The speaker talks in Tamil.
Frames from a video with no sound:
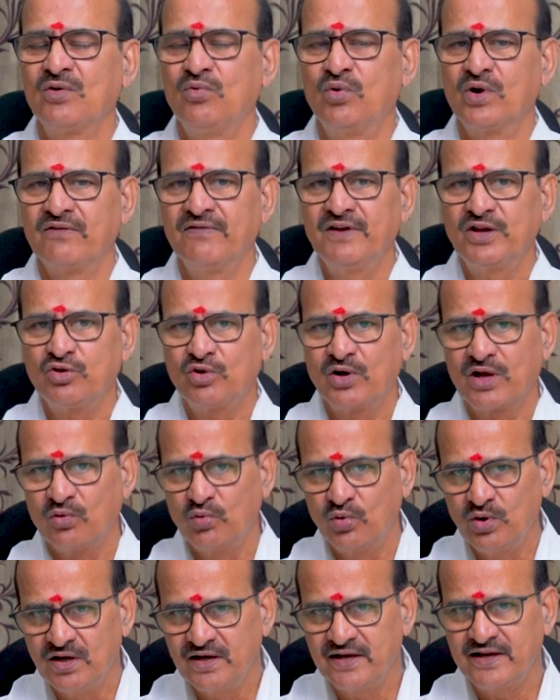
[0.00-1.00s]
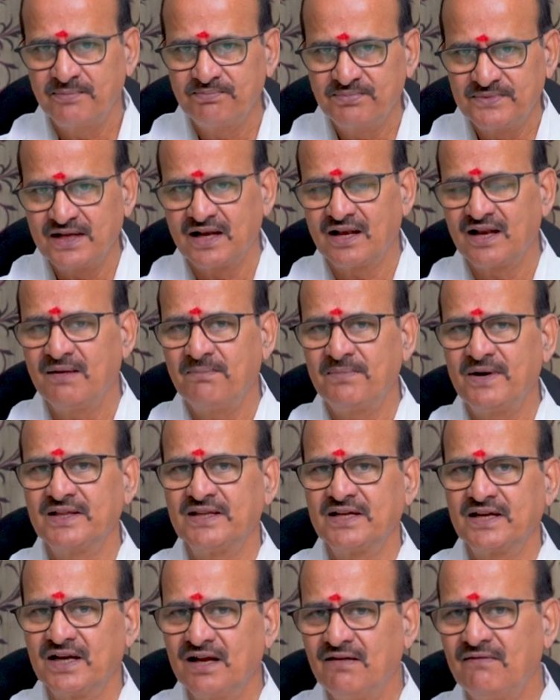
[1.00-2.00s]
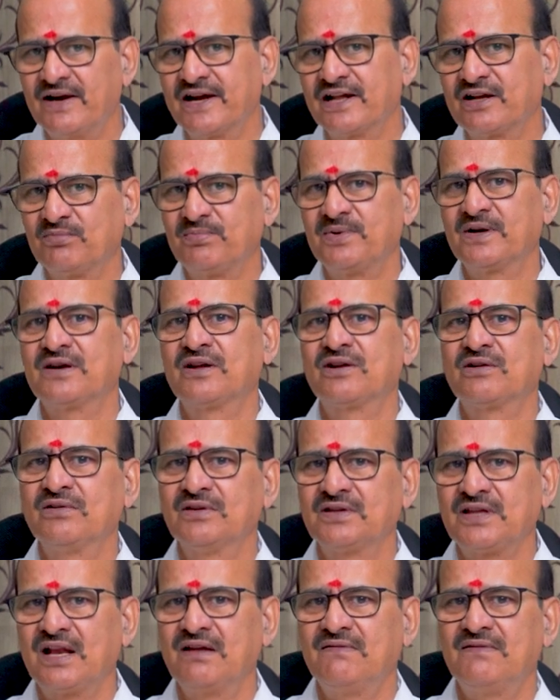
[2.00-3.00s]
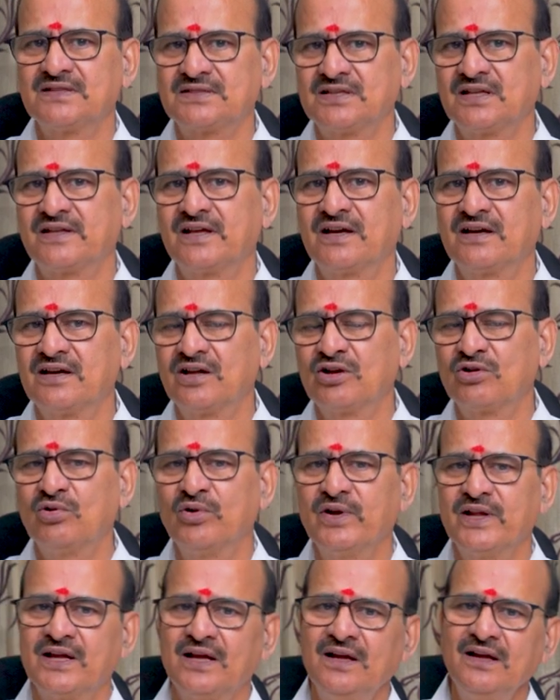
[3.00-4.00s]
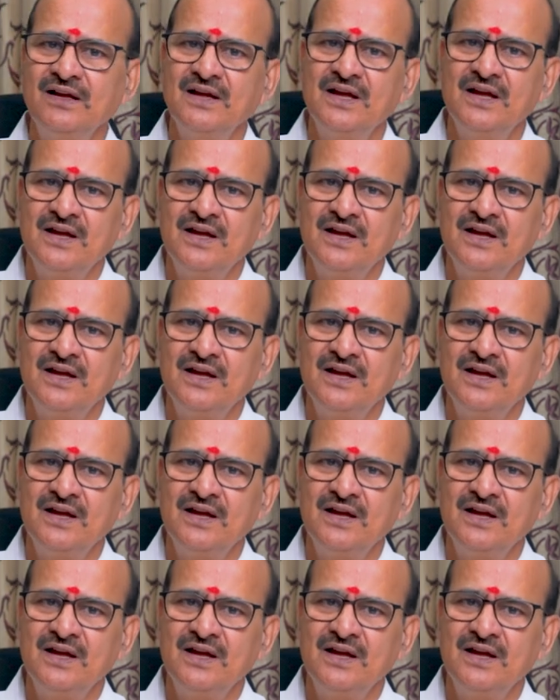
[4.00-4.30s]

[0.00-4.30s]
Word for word: உங்கள் வீட்டோட உள் டெப்த் எல்லாம் பார்த்தீங்கன்னா வடக்கு பக்கம் இருக்கும் தலைவாசல் தெற்கு இருக்கும் நீங்கள்